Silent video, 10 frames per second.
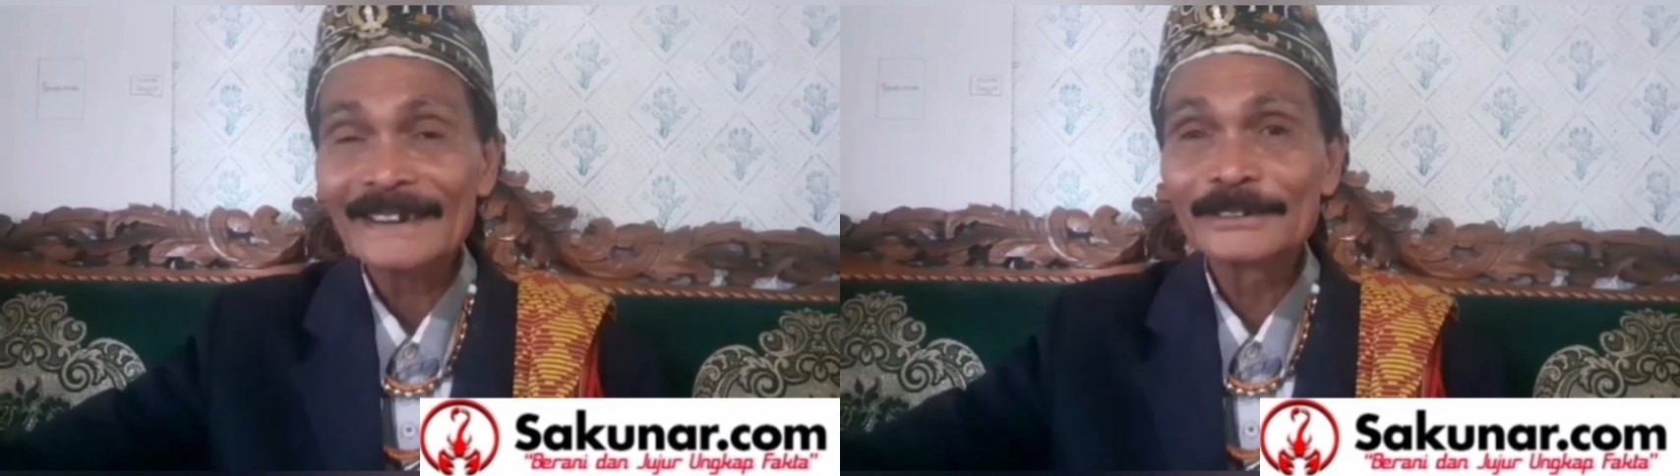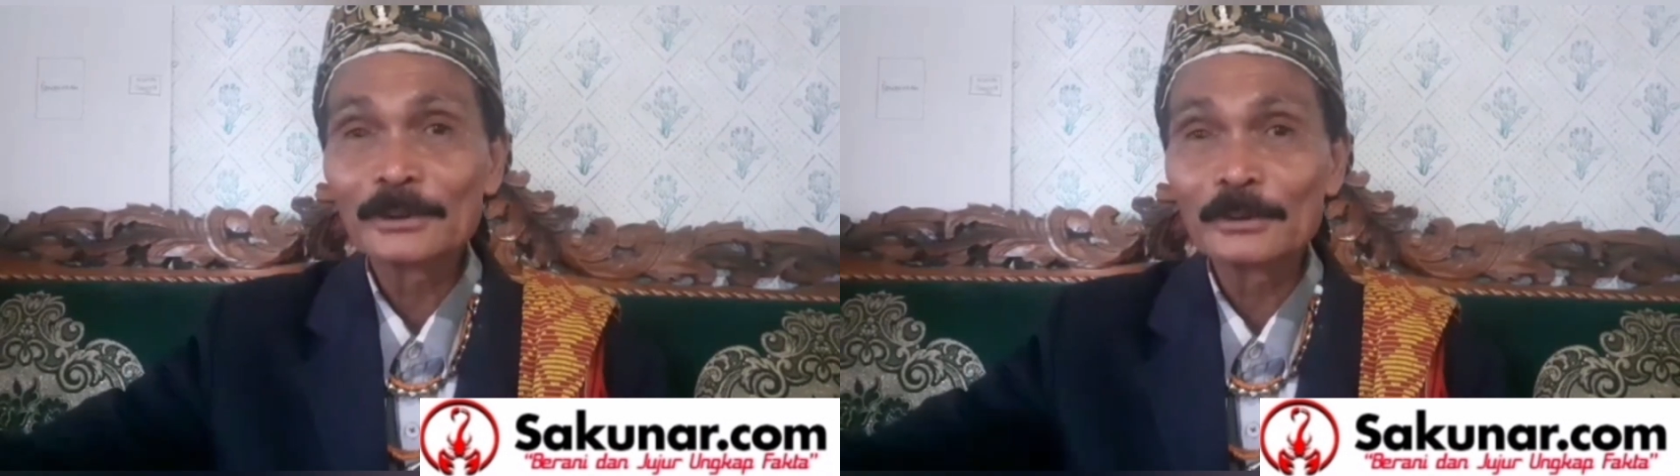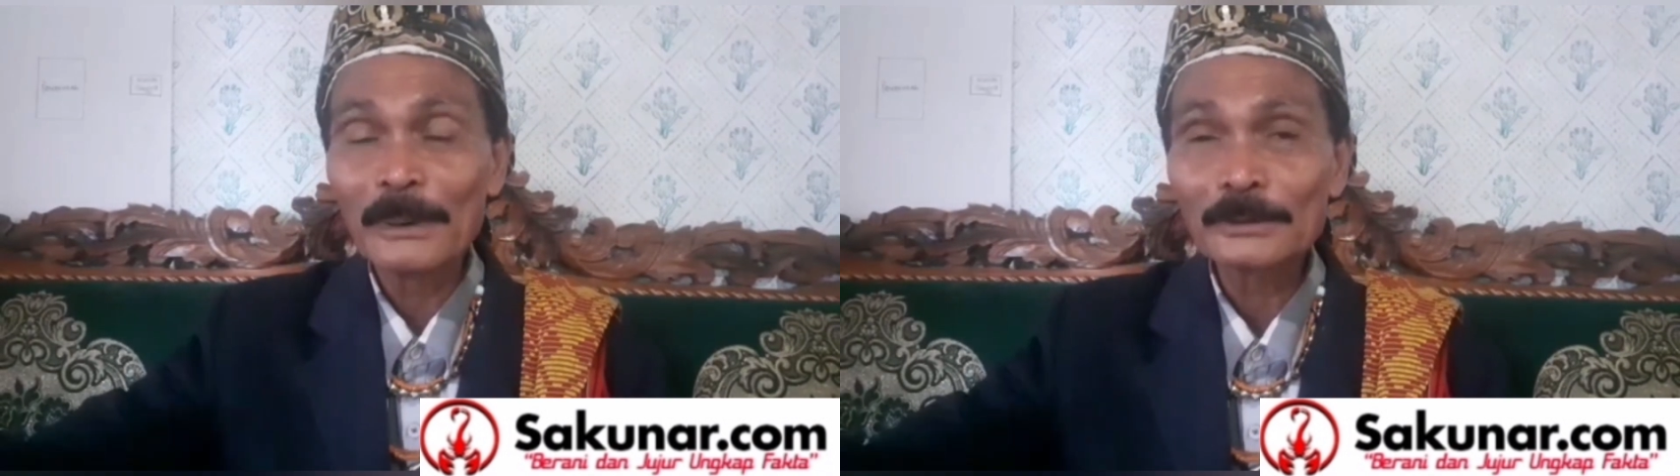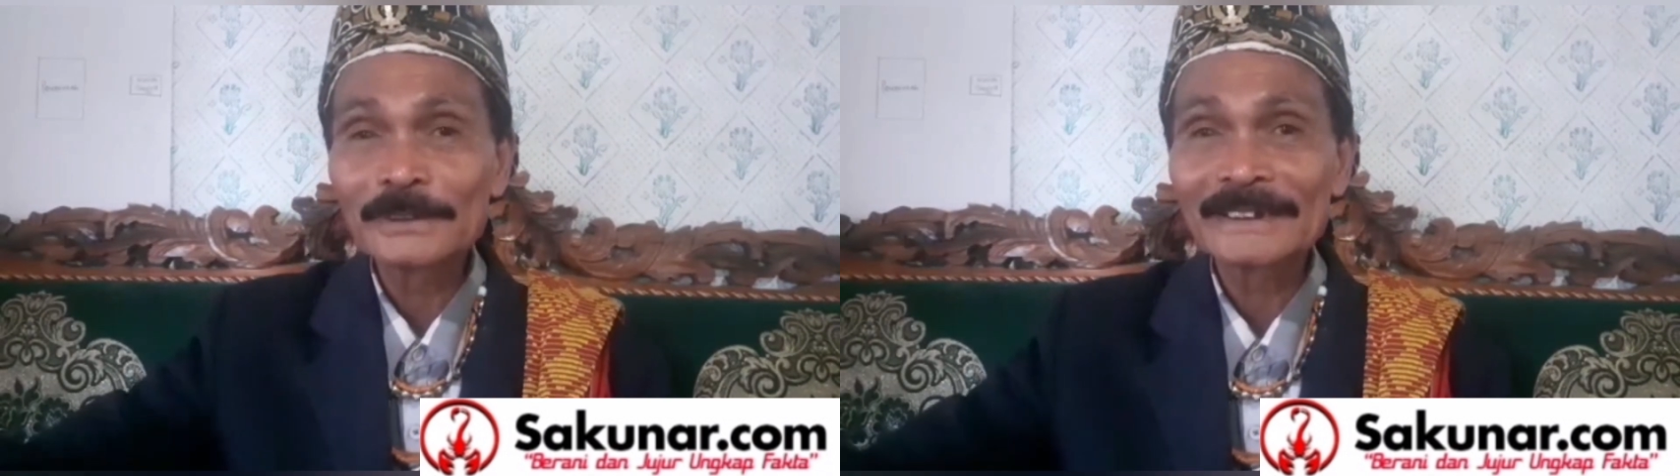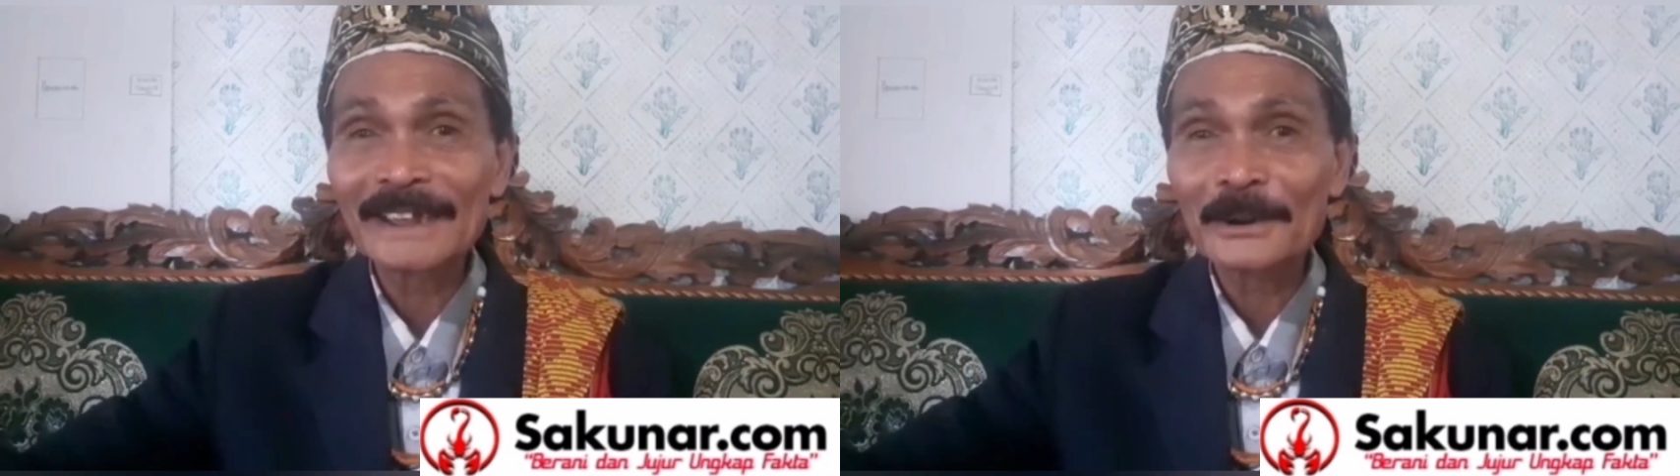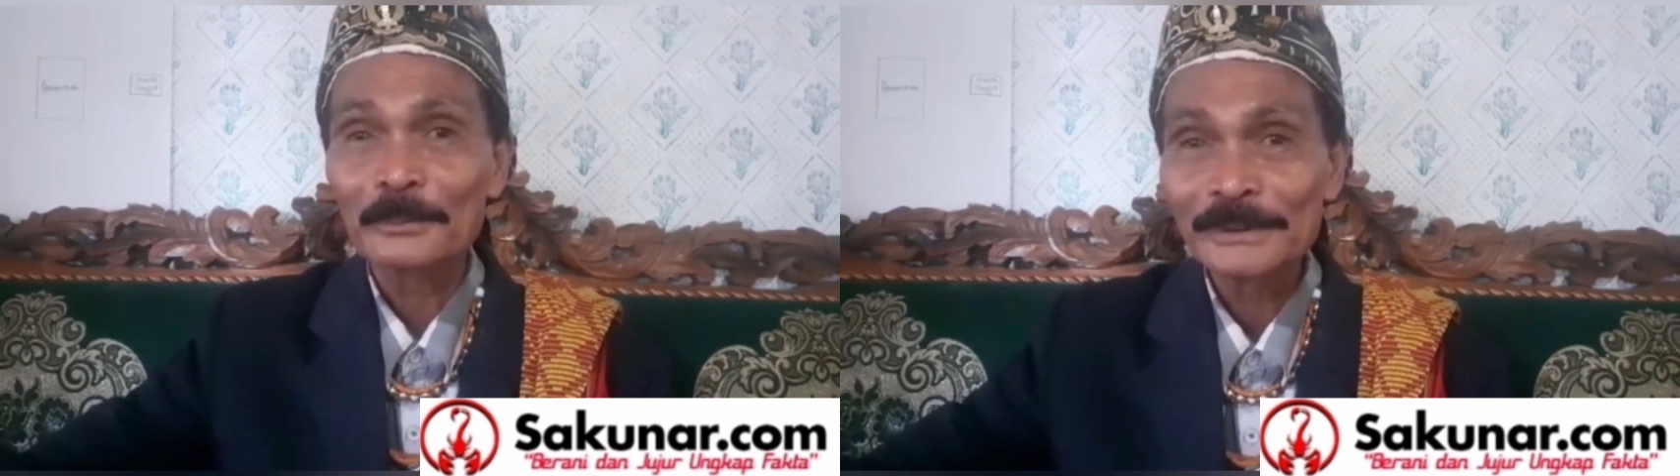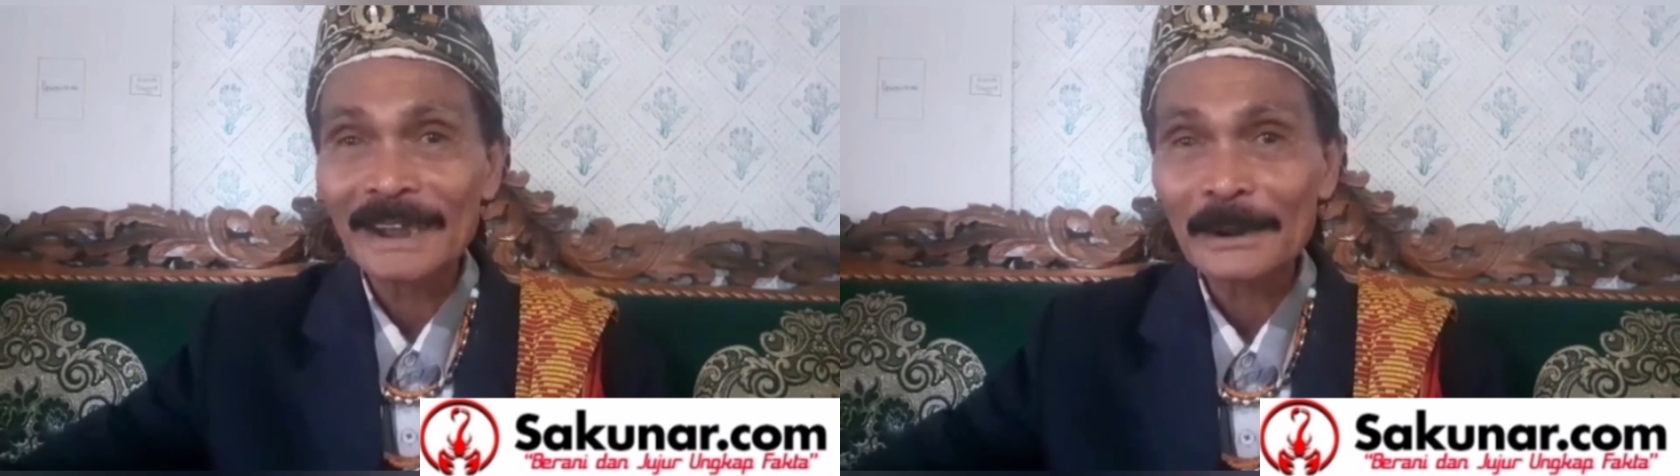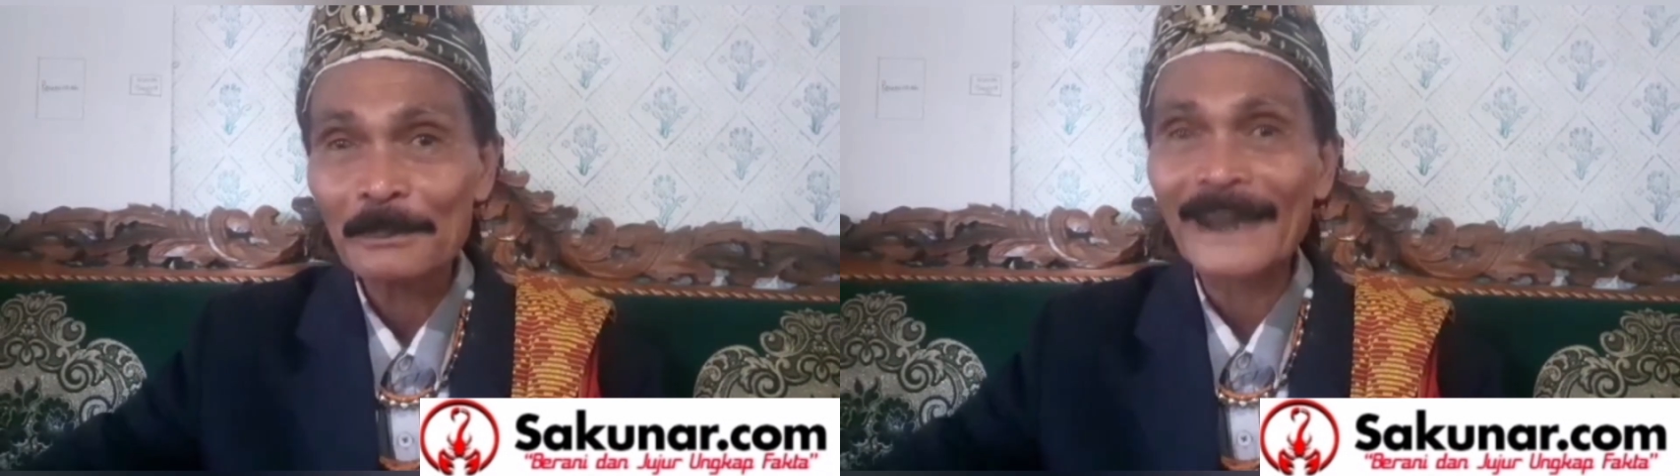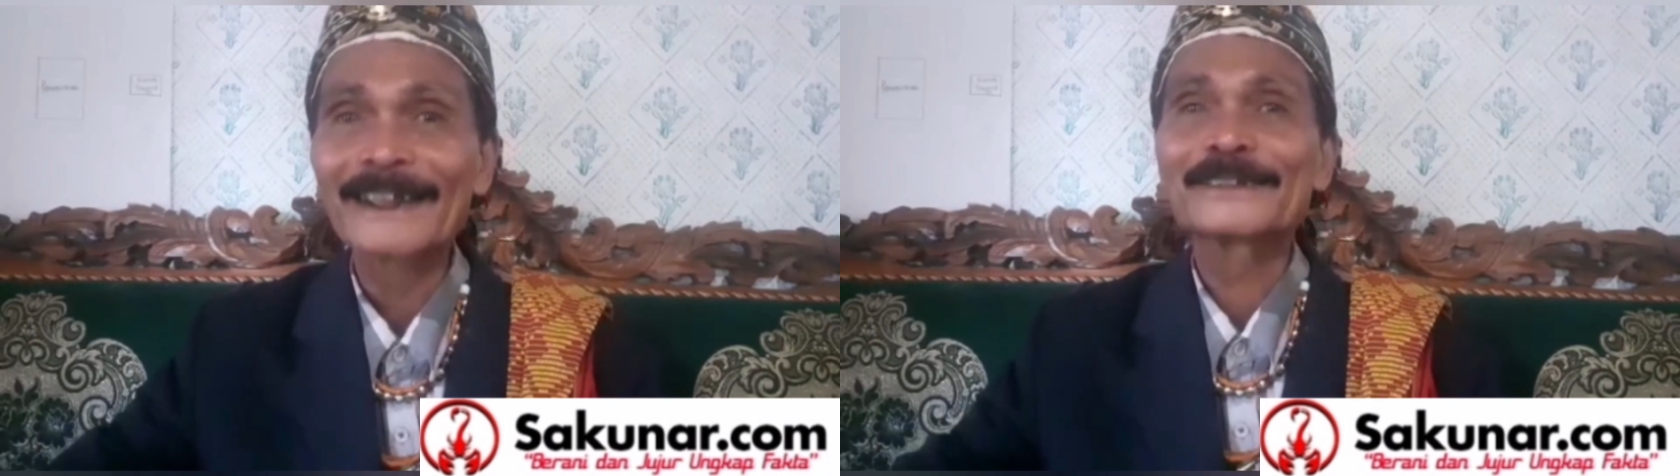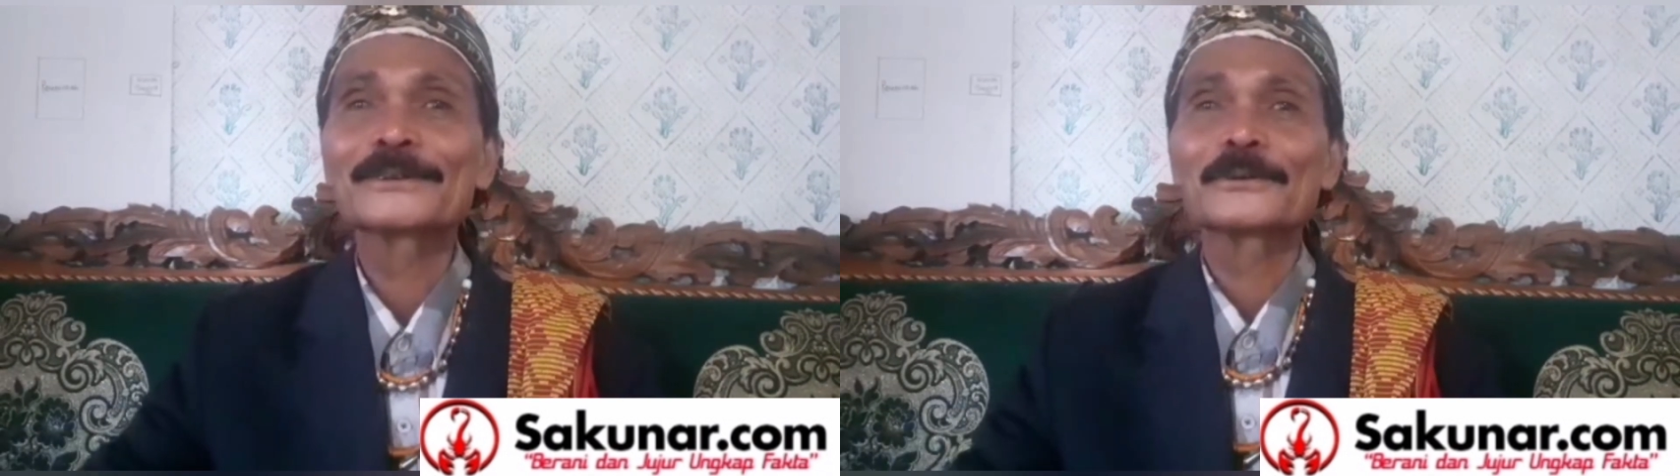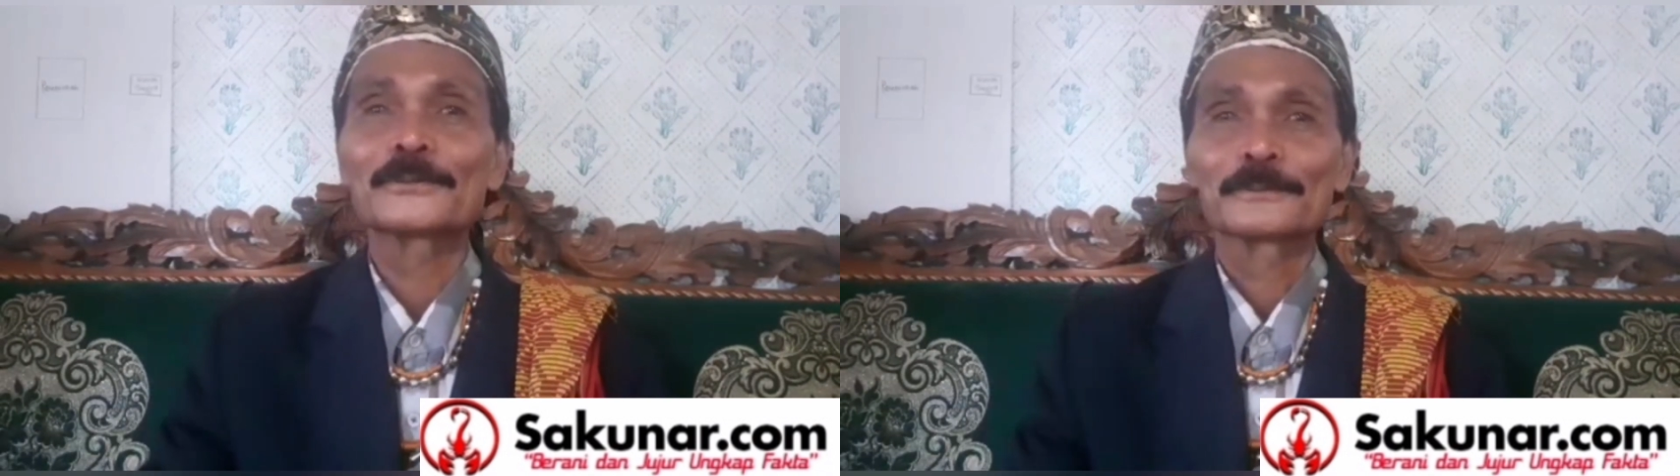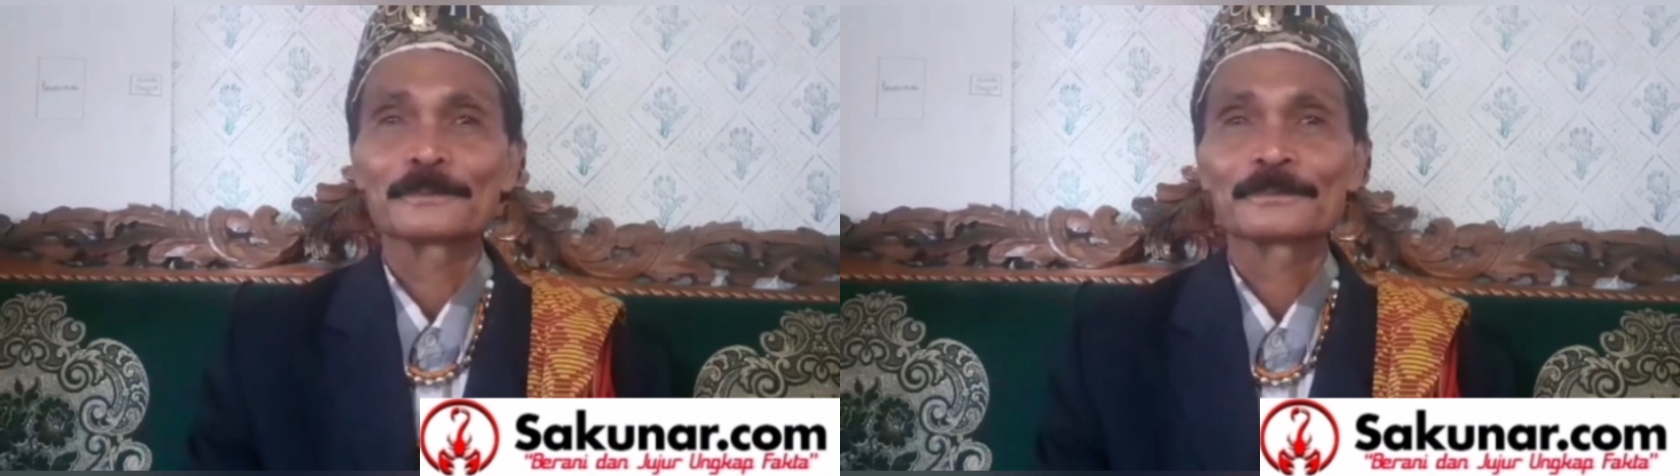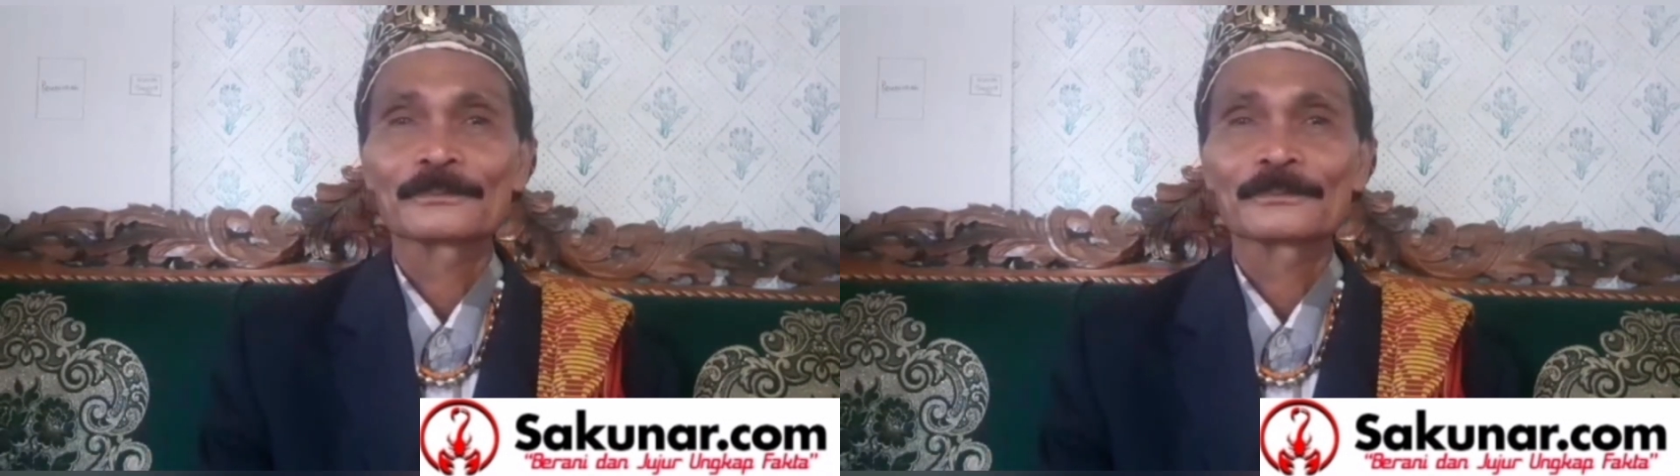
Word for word: itu Bau Desiran punya kepala itu. Yeah.